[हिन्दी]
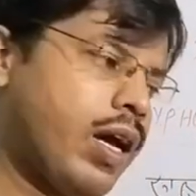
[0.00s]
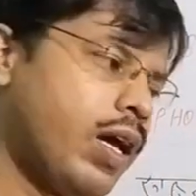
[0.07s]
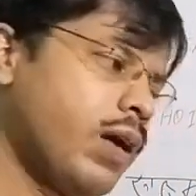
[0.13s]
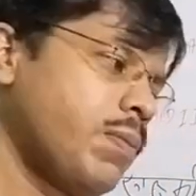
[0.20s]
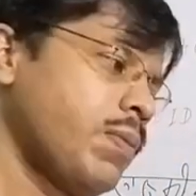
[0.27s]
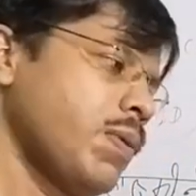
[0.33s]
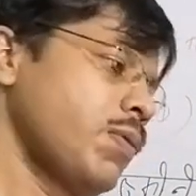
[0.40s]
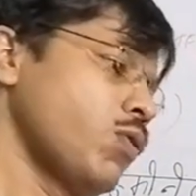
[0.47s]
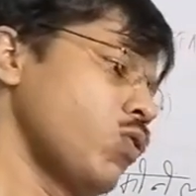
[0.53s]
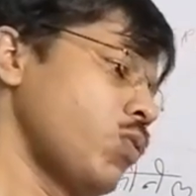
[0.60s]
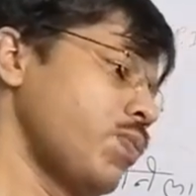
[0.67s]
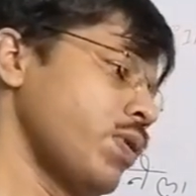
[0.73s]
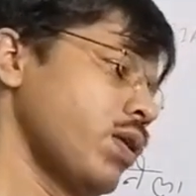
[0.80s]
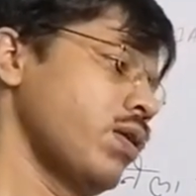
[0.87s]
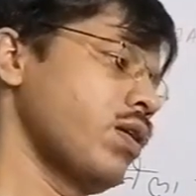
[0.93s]
कहीं पे भी
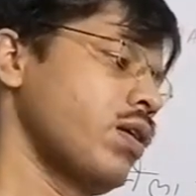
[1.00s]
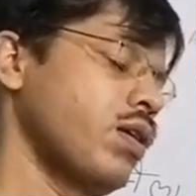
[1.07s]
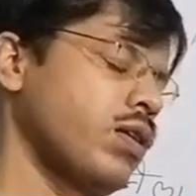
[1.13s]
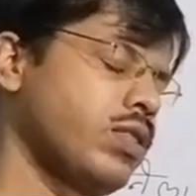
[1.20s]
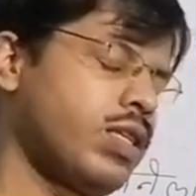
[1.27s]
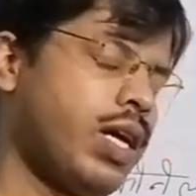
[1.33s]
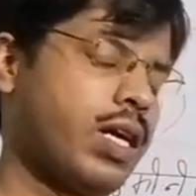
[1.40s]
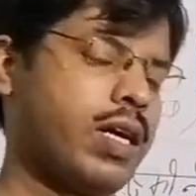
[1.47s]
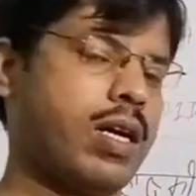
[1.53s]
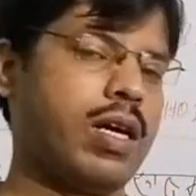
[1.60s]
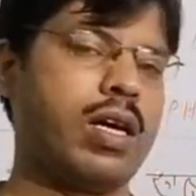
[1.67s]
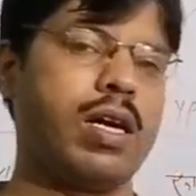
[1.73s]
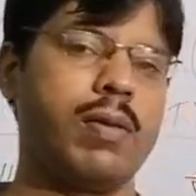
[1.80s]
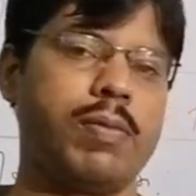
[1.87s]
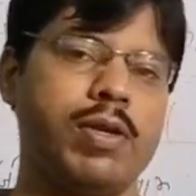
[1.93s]
ओपन जाके
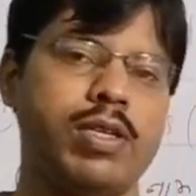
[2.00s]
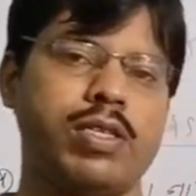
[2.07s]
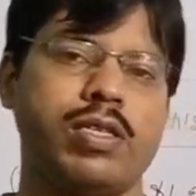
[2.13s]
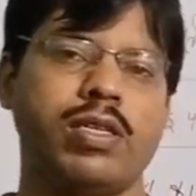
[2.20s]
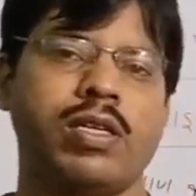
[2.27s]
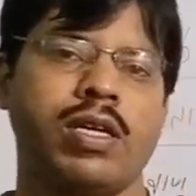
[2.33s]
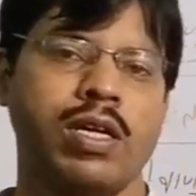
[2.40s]
कंटामेस